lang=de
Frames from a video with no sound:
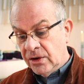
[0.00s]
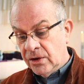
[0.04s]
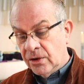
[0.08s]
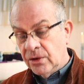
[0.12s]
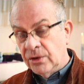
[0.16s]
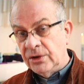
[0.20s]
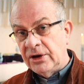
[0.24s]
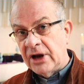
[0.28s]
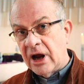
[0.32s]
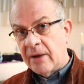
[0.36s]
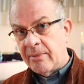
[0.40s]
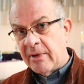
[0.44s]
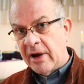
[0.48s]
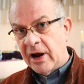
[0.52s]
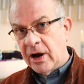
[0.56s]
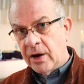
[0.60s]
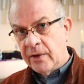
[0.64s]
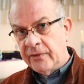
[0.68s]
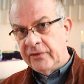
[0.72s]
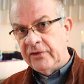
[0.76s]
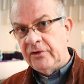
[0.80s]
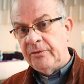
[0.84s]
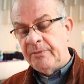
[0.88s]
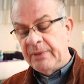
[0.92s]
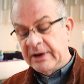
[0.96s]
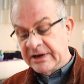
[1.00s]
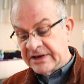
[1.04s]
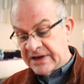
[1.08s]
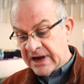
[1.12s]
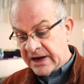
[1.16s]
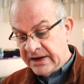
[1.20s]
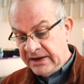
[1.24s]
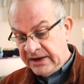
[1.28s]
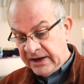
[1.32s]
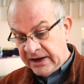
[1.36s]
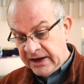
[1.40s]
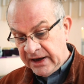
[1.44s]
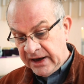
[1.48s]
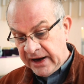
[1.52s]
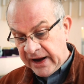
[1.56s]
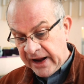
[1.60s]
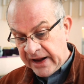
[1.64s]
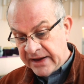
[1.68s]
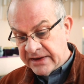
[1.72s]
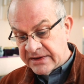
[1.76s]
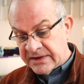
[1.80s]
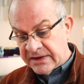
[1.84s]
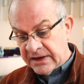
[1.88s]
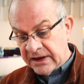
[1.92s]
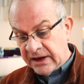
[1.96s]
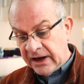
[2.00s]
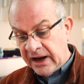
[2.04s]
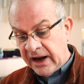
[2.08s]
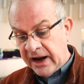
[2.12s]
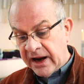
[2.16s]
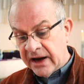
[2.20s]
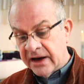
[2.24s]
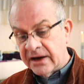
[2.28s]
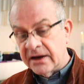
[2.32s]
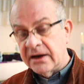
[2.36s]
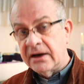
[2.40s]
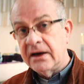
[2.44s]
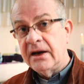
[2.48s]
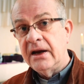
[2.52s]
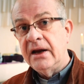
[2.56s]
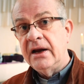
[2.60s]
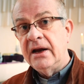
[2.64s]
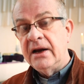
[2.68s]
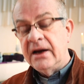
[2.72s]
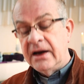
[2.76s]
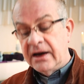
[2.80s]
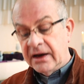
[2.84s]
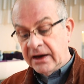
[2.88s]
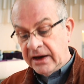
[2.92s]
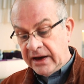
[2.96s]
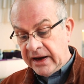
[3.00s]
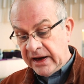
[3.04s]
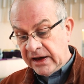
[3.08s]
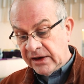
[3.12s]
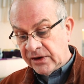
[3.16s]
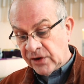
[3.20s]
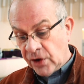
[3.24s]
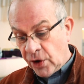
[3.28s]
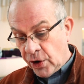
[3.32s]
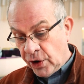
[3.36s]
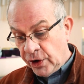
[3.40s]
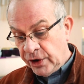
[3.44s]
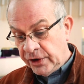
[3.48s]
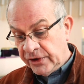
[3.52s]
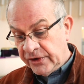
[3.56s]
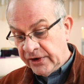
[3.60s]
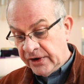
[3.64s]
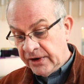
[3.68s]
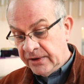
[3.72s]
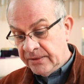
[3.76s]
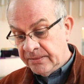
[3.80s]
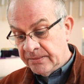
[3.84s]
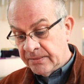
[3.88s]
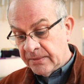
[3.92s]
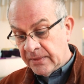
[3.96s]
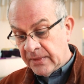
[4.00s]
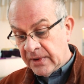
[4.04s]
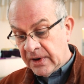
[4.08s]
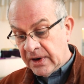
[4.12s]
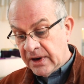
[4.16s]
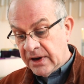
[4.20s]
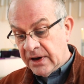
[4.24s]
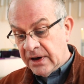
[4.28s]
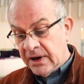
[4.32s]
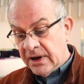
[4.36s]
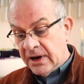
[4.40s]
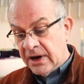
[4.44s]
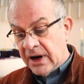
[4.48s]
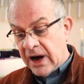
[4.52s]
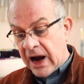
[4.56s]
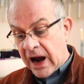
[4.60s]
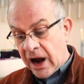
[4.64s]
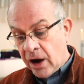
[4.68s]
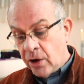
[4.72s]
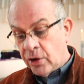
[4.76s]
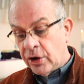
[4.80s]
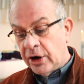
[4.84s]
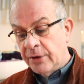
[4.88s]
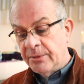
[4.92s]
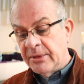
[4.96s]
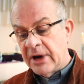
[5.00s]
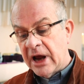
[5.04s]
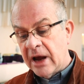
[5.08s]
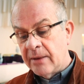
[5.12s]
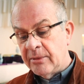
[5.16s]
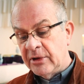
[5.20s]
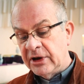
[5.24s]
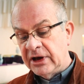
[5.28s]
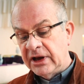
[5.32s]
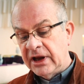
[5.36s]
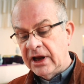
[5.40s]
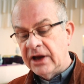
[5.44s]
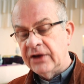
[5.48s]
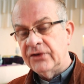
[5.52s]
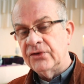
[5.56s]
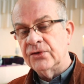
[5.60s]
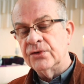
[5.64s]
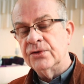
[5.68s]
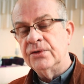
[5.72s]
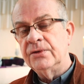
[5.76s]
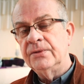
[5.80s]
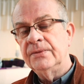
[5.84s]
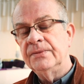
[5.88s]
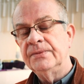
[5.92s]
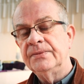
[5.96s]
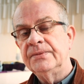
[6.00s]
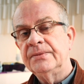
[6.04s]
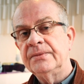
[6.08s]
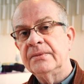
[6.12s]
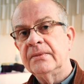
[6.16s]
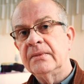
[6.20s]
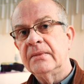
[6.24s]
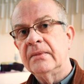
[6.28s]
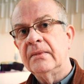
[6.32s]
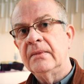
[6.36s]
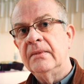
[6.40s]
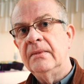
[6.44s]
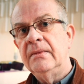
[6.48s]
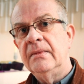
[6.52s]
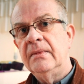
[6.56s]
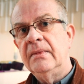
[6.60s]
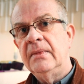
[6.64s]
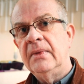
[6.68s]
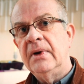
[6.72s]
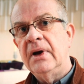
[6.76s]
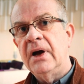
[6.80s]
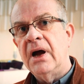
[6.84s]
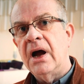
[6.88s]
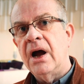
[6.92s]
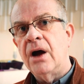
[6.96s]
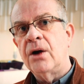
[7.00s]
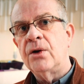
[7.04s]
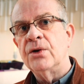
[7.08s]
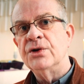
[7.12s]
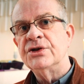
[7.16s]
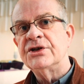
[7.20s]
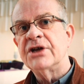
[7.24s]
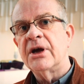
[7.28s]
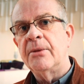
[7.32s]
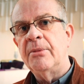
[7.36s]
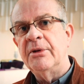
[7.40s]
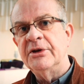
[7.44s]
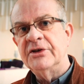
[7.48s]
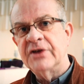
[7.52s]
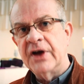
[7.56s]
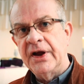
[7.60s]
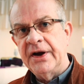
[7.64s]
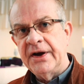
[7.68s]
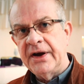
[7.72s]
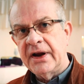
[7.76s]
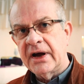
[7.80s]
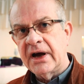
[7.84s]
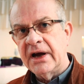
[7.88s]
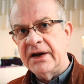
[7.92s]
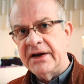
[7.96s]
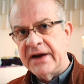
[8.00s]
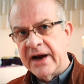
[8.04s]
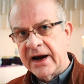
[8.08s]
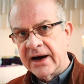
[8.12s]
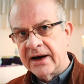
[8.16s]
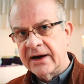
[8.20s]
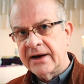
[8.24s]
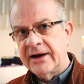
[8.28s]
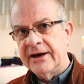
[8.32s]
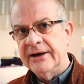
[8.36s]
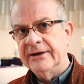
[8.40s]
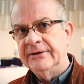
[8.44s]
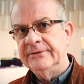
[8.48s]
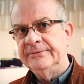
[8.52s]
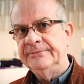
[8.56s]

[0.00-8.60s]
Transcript: und dabei oft bis an ihre Grenzen gehen, gilt heute, auch im Namen Jesu, auch unser besonderer Dank.